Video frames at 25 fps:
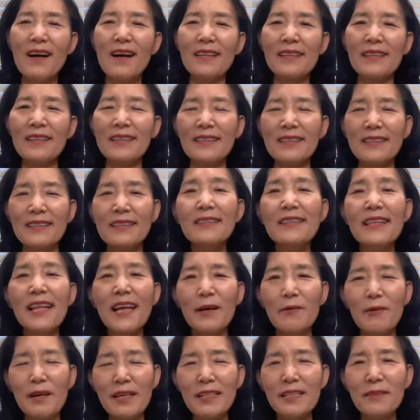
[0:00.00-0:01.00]
그
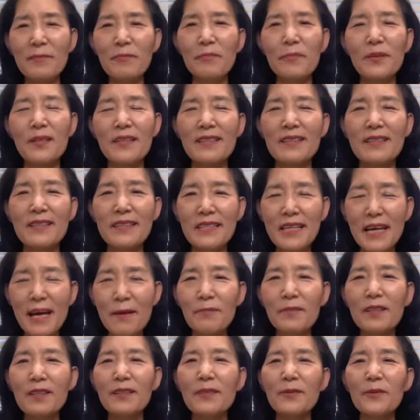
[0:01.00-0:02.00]
은혜와 깊이는
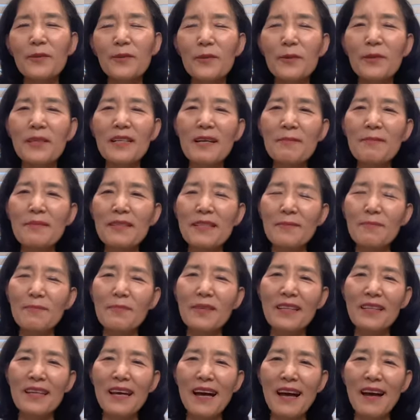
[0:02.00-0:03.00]
참 크고
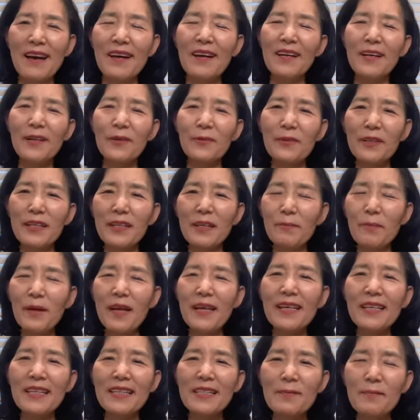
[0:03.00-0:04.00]
놀랍습니다. 우리
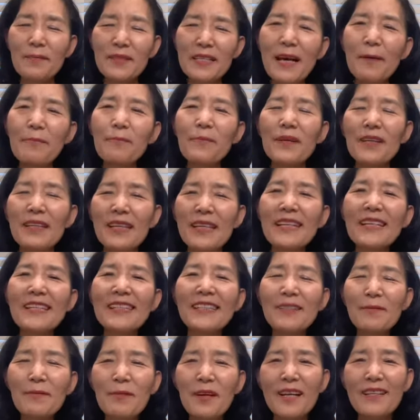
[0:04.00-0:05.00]
124편
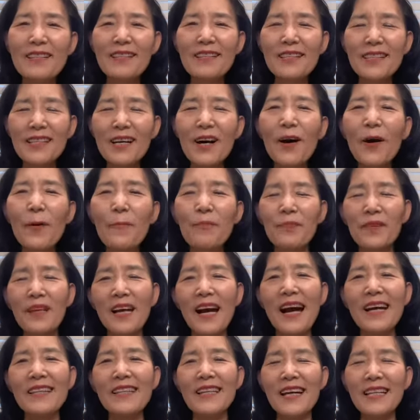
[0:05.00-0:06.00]
읽으면서
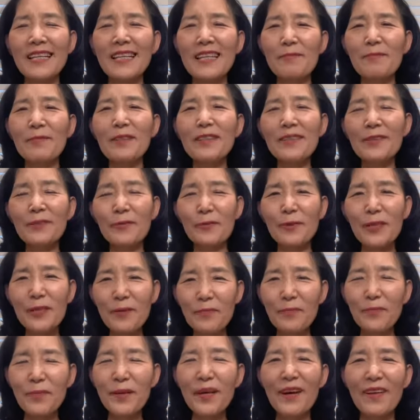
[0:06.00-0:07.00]
하나님은
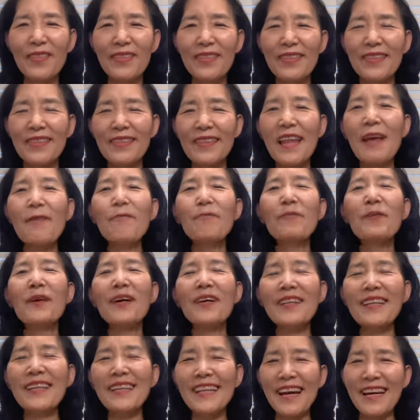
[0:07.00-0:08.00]
우리 편, 내
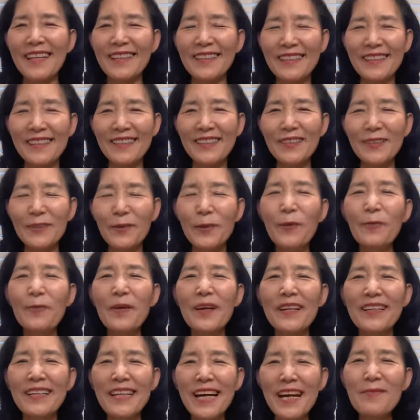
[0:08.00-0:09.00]
편이라는 그
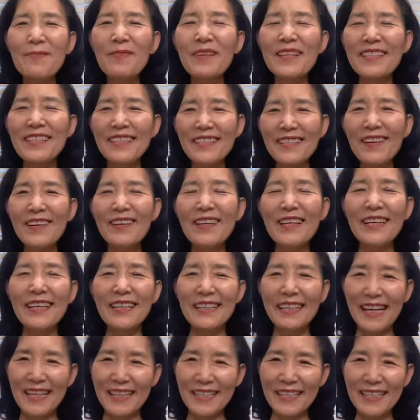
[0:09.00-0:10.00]
고백을 하면서
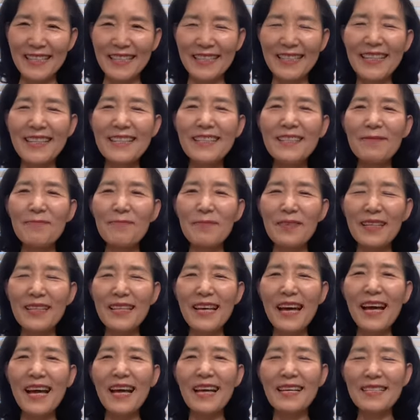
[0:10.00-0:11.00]
같이
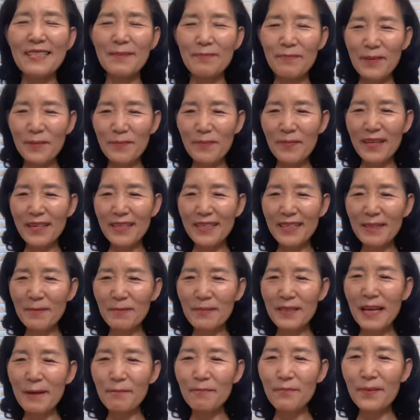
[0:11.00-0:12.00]
읽겠습니다. 10편
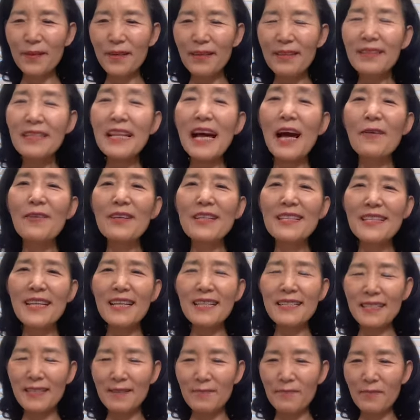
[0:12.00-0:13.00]
124편 다윗의
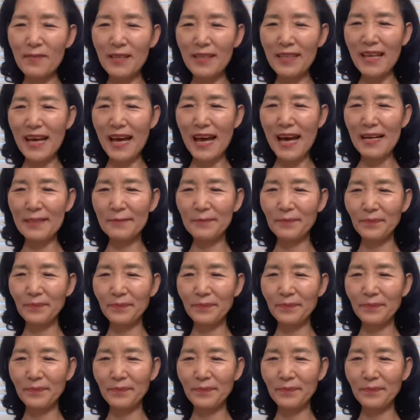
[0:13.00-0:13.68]
시입니다.